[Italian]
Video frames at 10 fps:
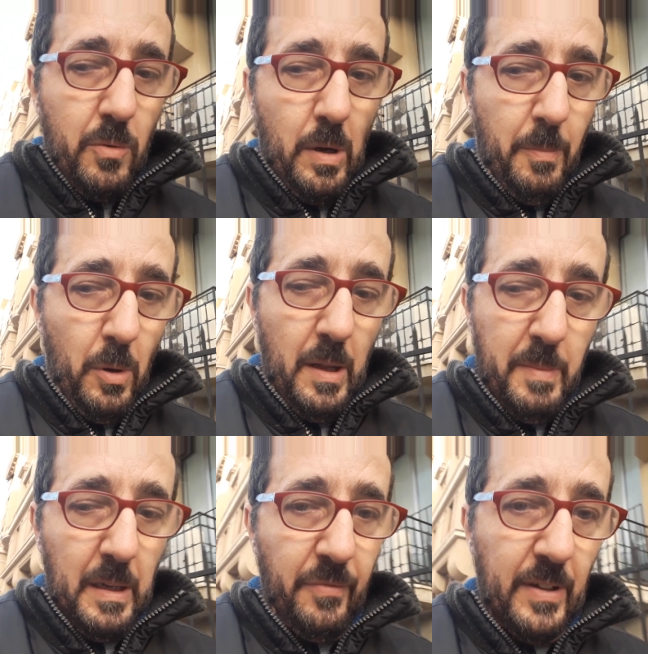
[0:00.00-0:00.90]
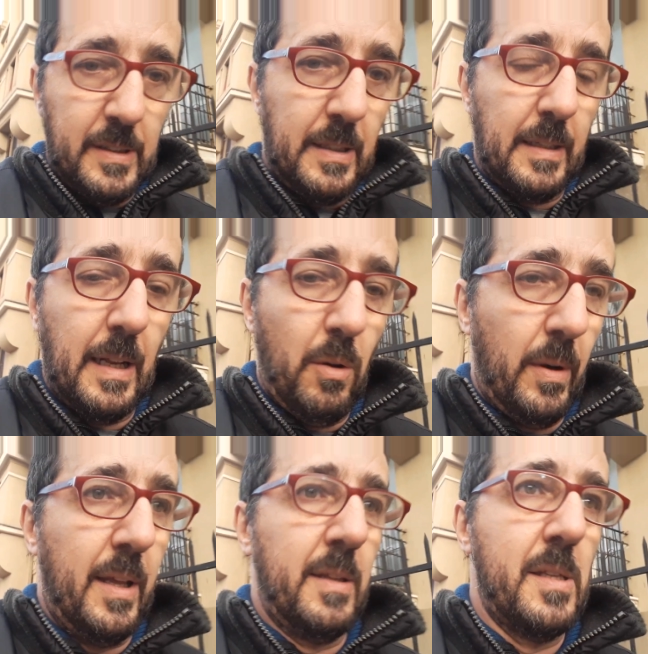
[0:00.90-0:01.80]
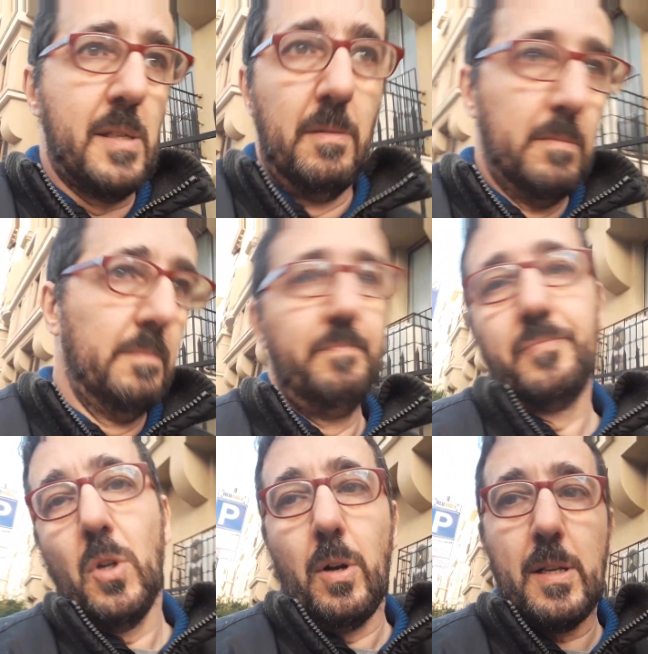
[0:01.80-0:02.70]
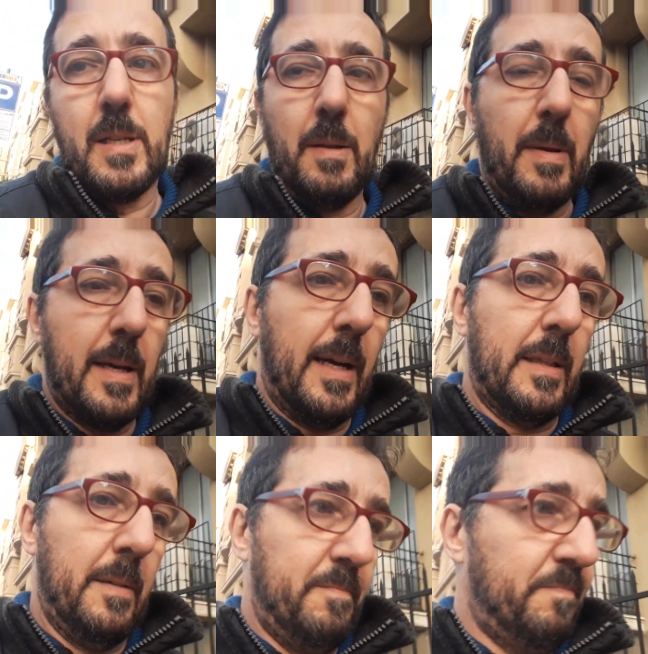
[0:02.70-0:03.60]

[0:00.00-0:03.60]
quelle polemiche fatte da De Laurentiis ora se le beccate